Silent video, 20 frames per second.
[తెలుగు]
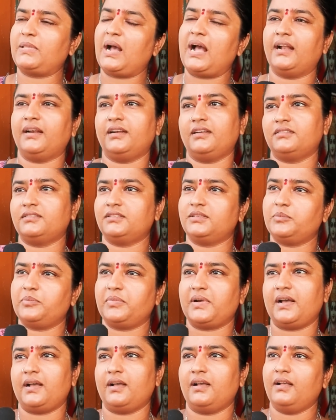బాగానే ఉంది
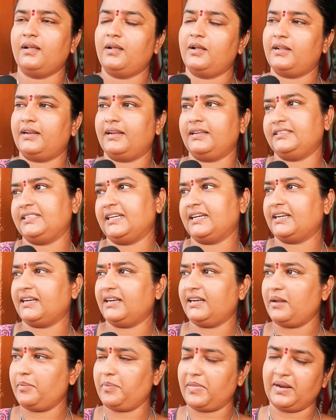పా
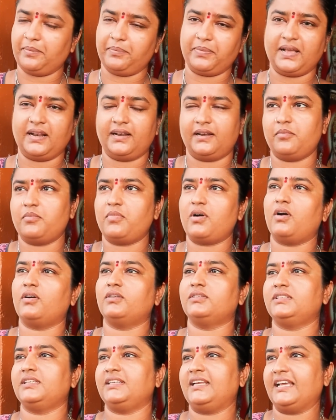జగనన్న పరిపాలన
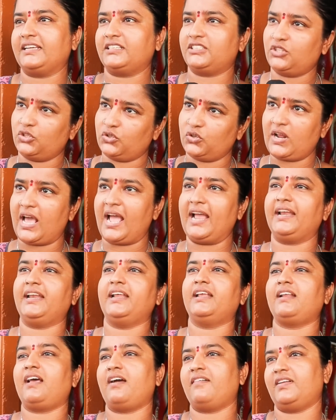బాగుంది నెక్స్ట్ కూడా
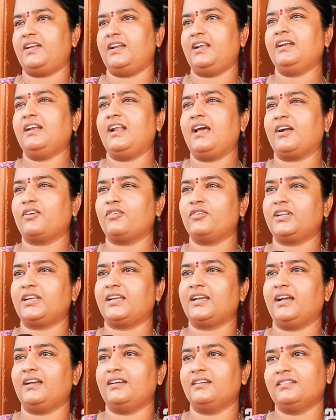ఆయనే రావాలని నా
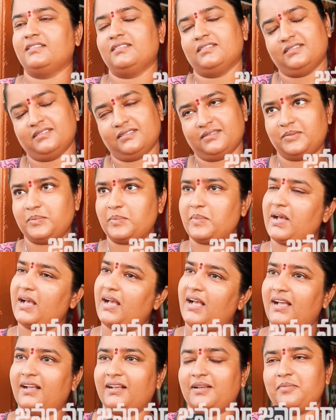కోరిక
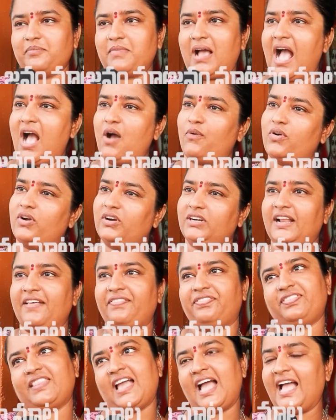మా మా
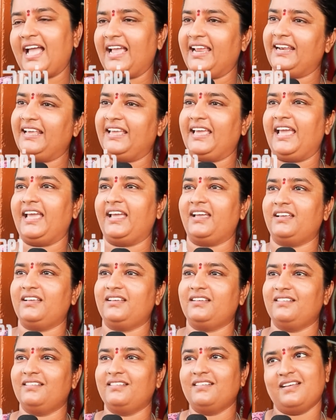ఓటంతా ఆయనకే
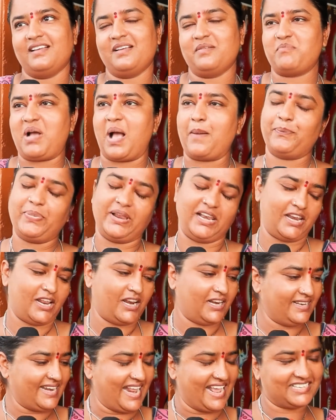మా
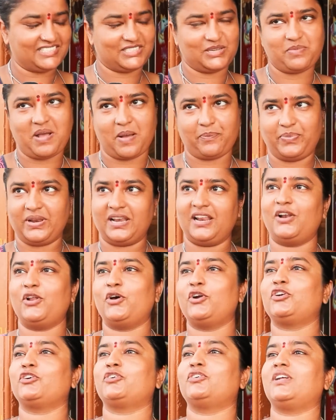పిల్లలు నెక్స్ట్ మా పిల్లల
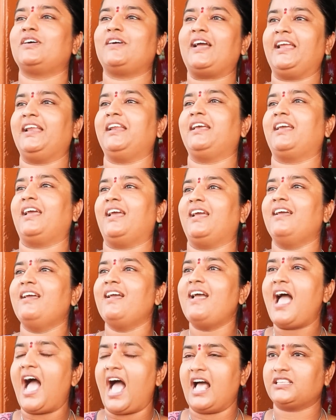ఒకటి కూడా ఆయనకే
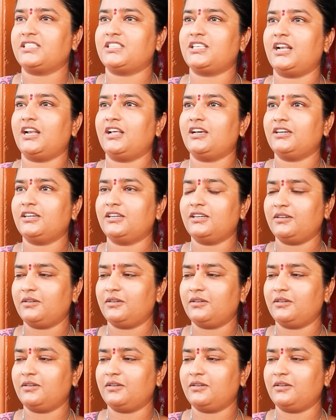అస్సలు